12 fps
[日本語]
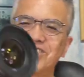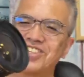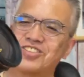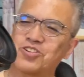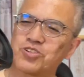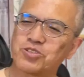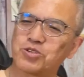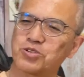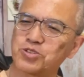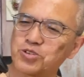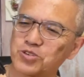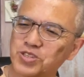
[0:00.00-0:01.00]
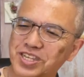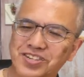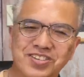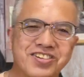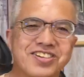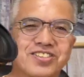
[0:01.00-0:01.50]
い堂々た
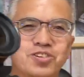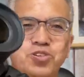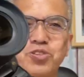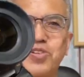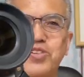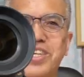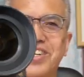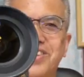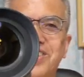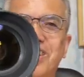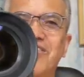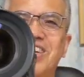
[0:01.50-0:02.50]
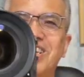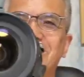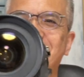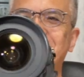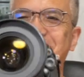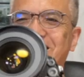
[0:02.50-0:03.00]
るカメラにな
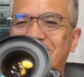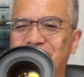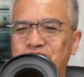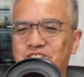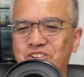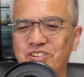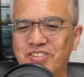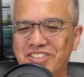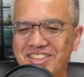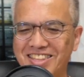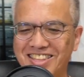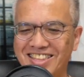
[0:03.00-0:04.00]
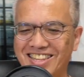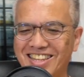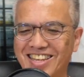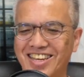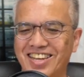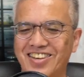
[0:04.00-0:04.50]
りましたね。こ
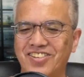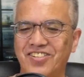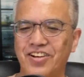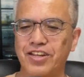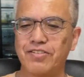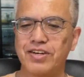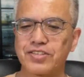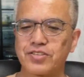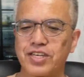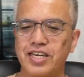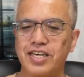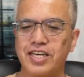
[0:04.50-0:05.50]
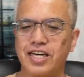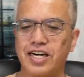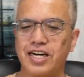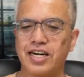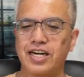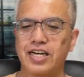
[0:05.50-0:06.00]
れはすげえ
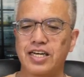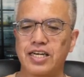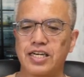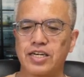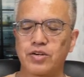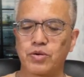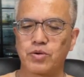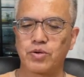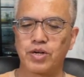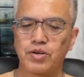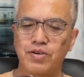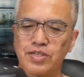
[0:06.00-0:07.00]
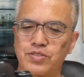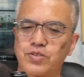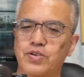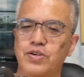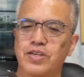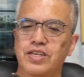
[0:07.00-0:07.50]
や。これはす
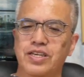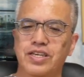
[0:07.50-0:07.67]
ごい。